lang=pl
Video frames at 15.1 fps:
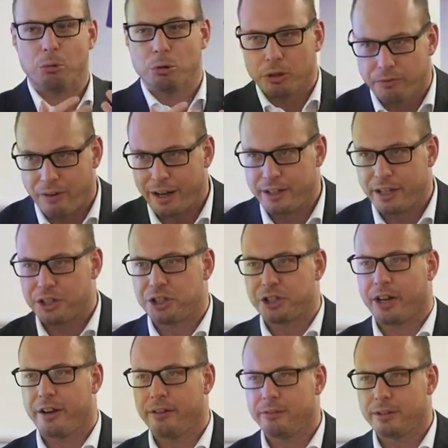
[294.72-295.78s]
kształtowania
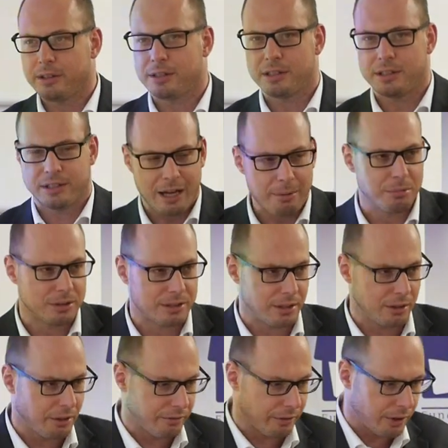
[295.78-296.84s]
się systemu
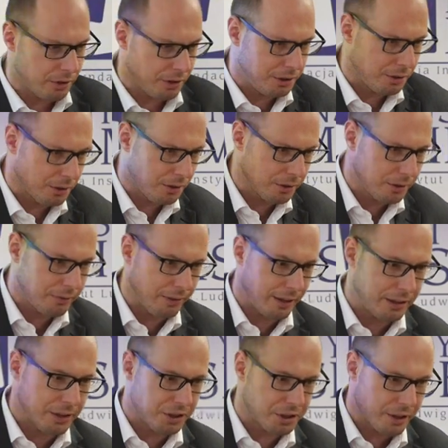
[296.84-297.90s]
cenowego i
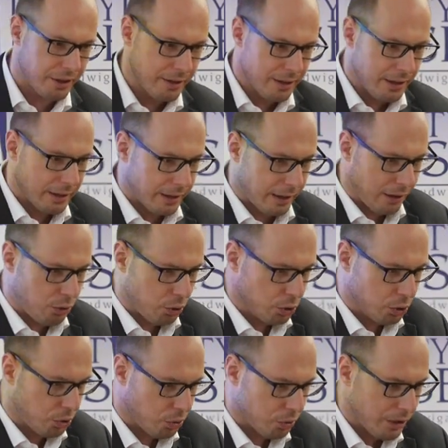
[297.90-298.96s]
dokonywania się
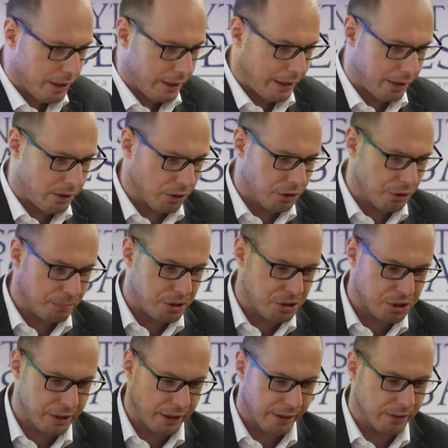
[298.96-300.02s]
rachunku
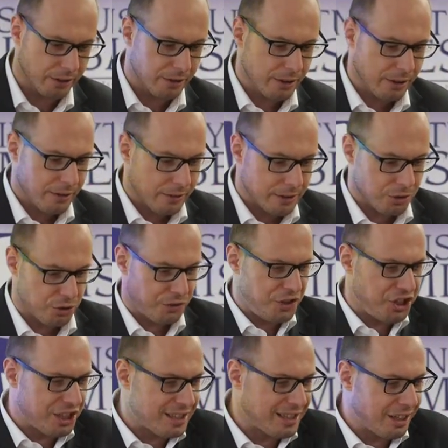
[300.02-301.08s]
ekonomicznego. Więc
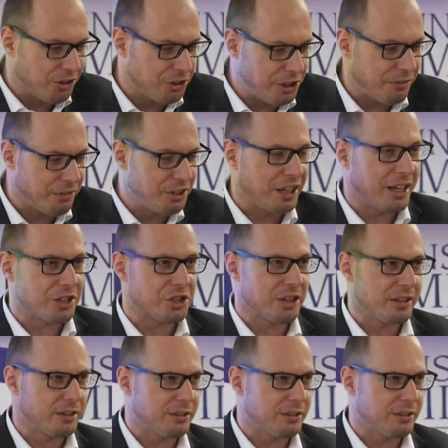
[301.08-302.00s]
oczywiście z tego nie wynika,